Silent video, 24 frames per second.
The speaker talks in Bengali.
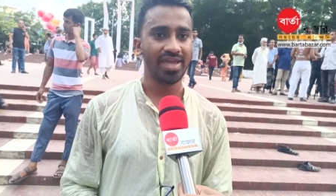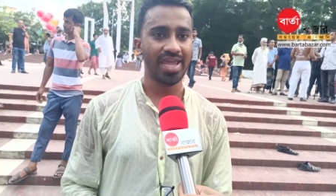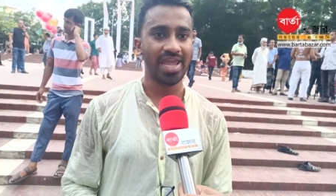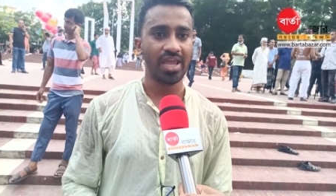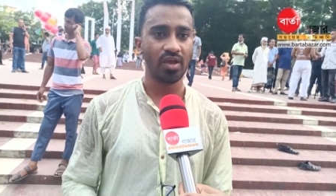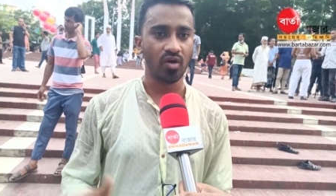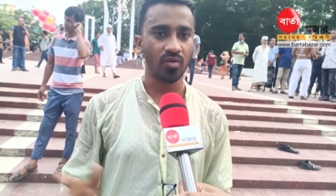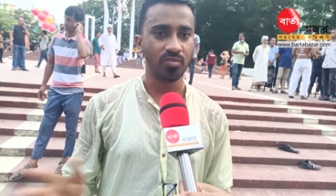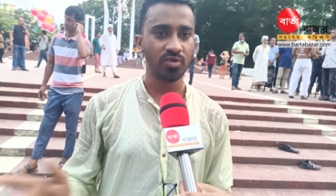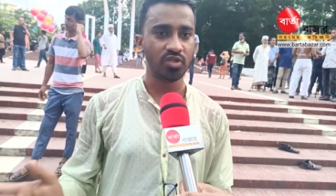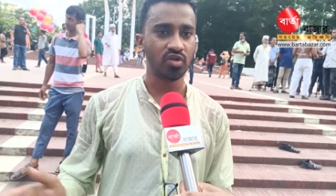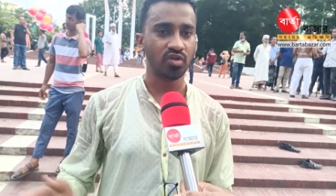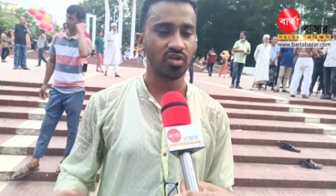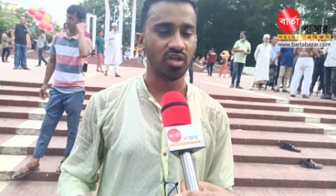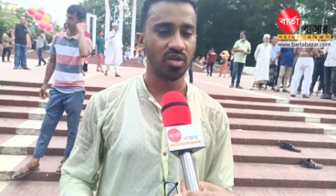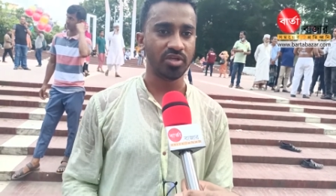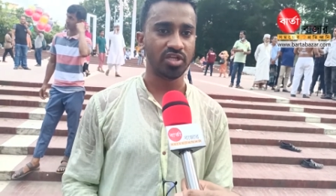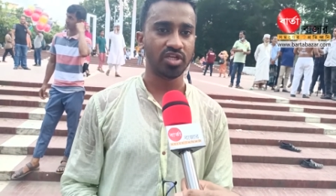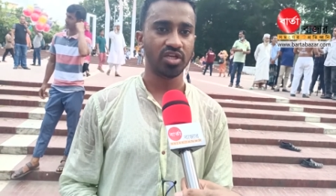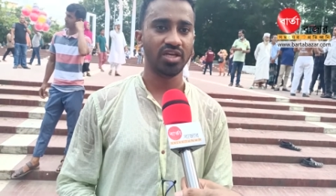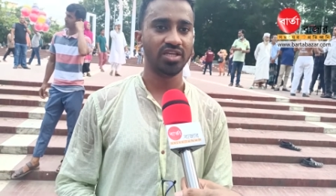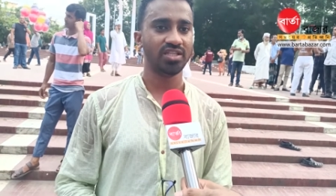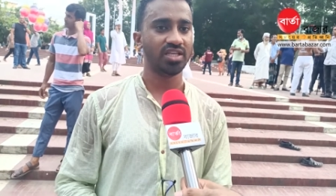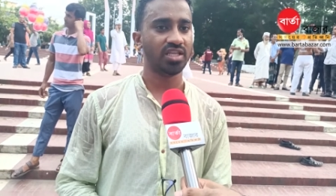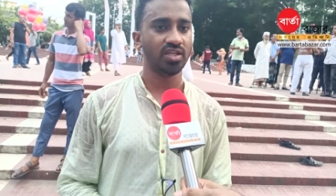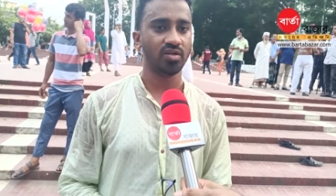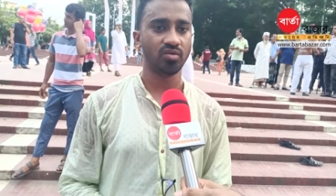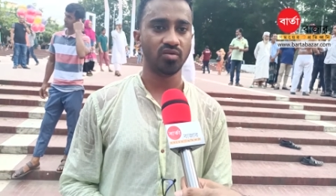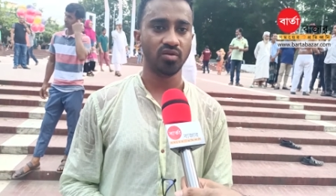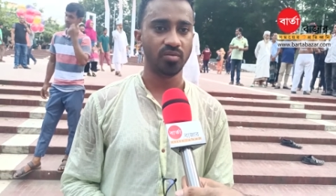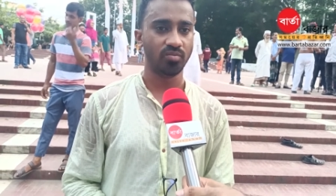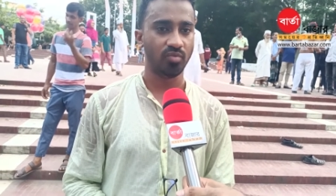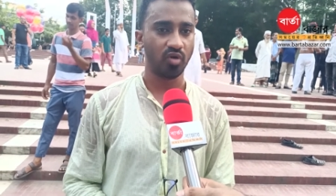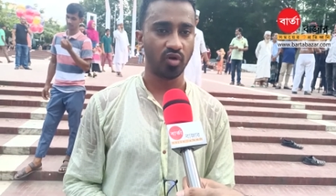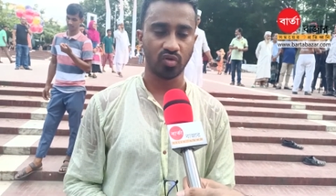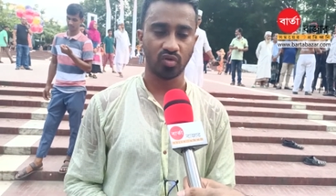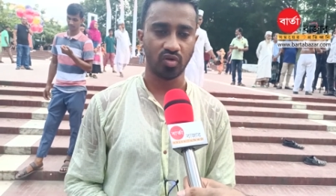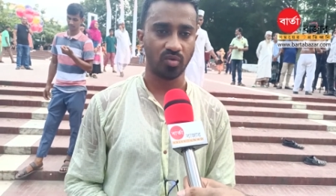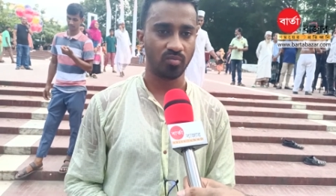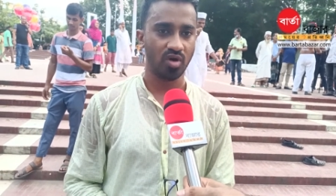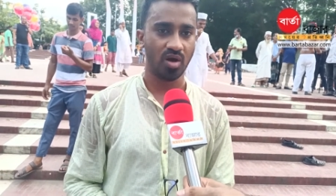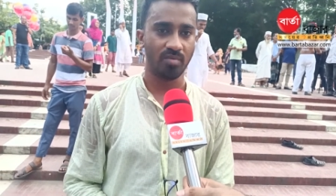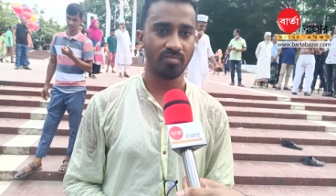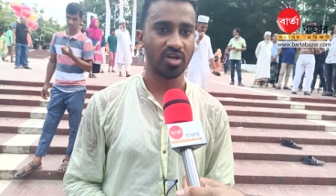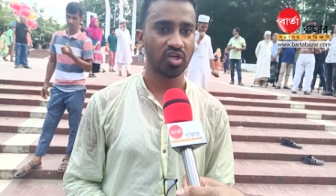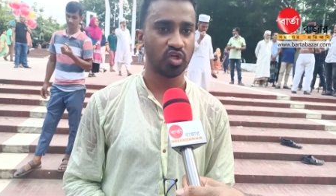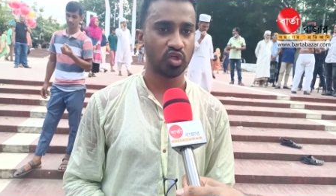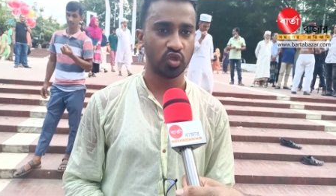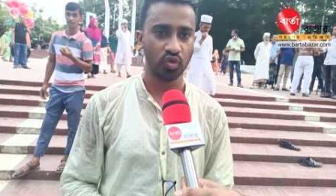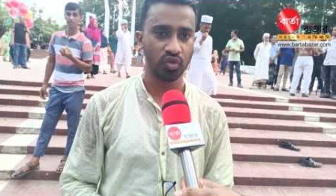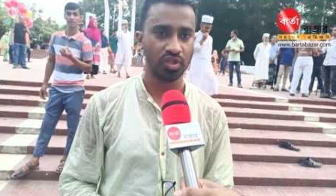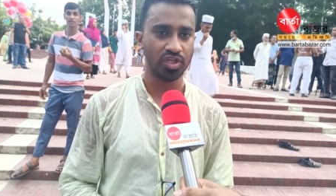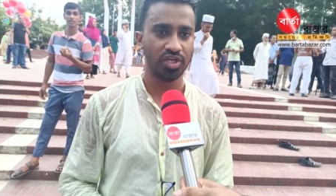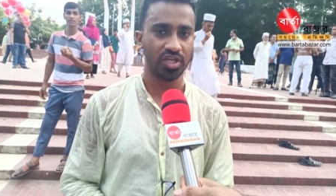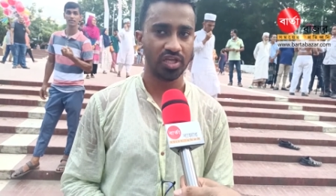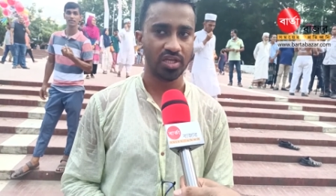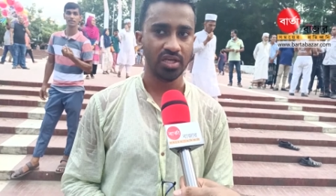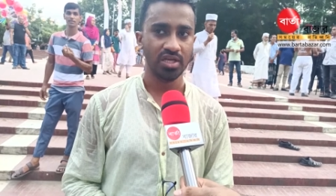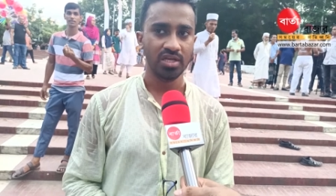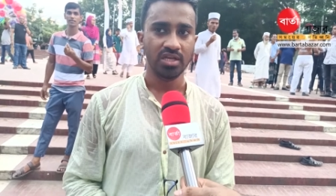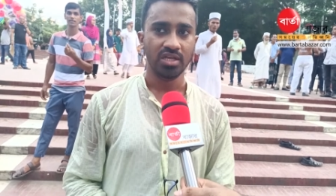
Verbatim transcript: এই অভিযোগের বিষয়ে তাদের কোনো বক্তব্য আমরা শুনিনি